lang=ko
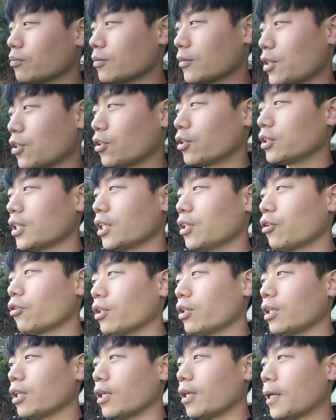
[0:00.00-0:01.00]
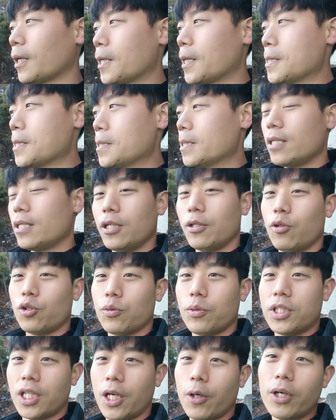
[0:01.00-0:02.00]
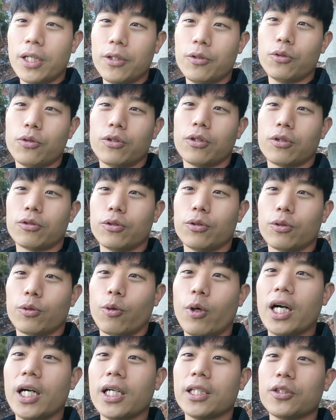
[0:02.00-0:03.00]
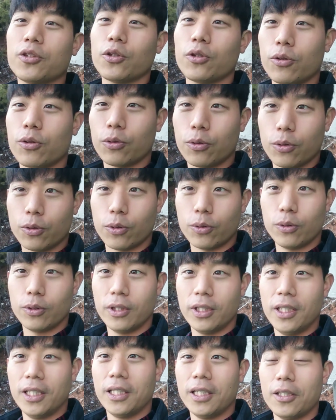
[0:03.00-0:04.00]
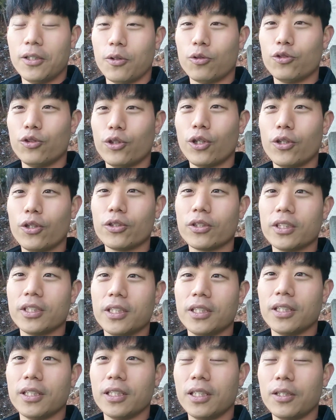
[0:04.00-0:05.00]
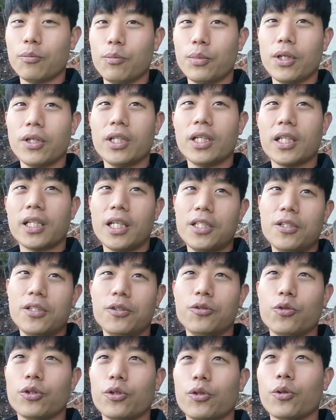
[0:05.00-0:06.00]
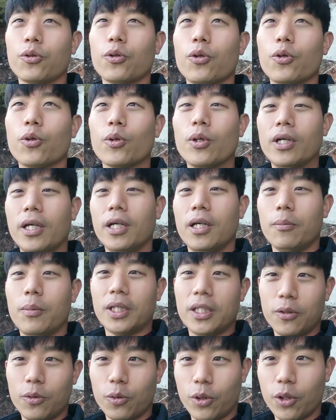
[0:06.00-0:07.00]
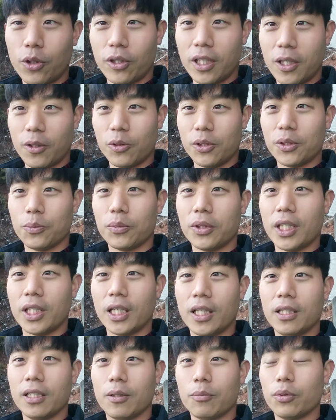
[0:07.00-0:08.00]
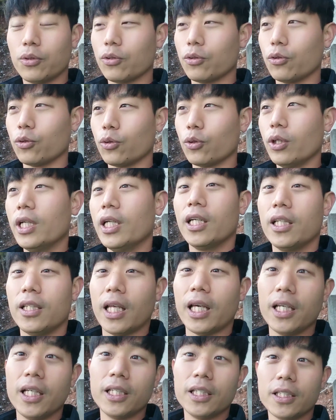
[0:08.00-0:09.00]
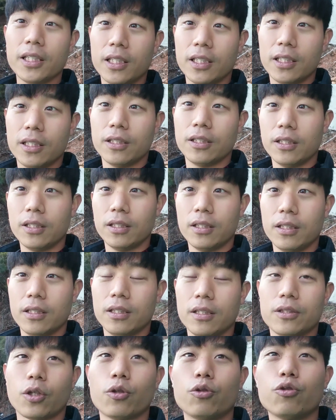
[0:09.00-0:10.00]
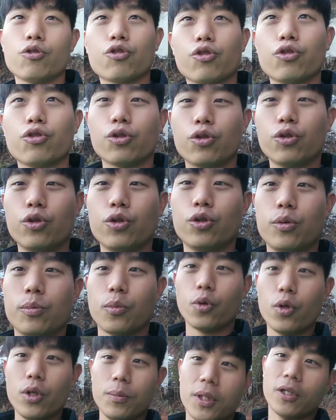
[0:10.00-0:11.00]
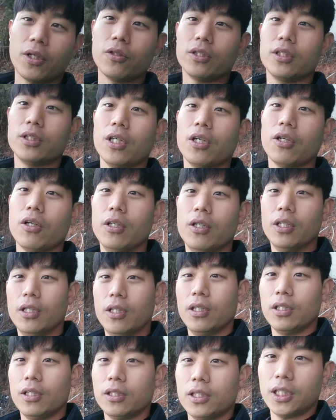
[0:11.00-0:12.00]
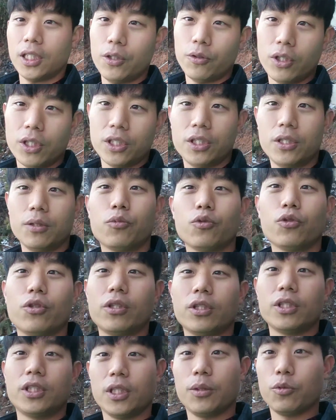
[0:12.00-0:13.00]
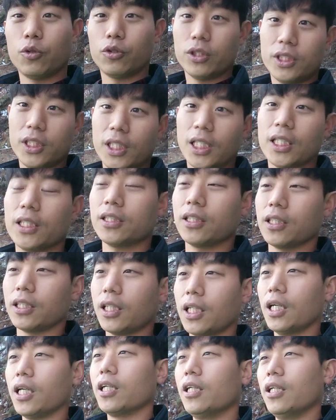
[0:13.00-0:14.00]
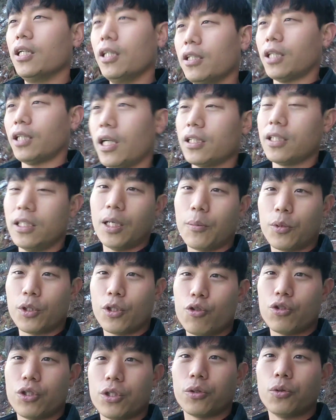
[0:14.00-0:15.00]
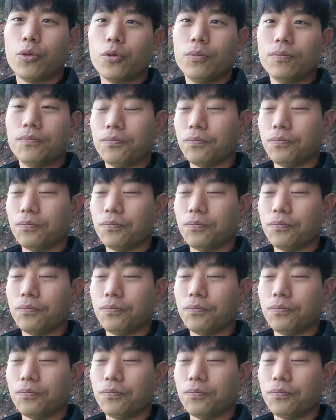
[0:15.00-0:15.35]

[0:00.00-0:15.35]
저희 채널이 요즘에 재활도 그렇고 과학적으로 수영을 편하게 하실 수 있도록 많은 노력을 하고 있습니다. 앞으로도 내일 전주 모임 있거든요. 시간 되시는 분들은 지금도 늦지 않았으니까 댓글 남겨주시고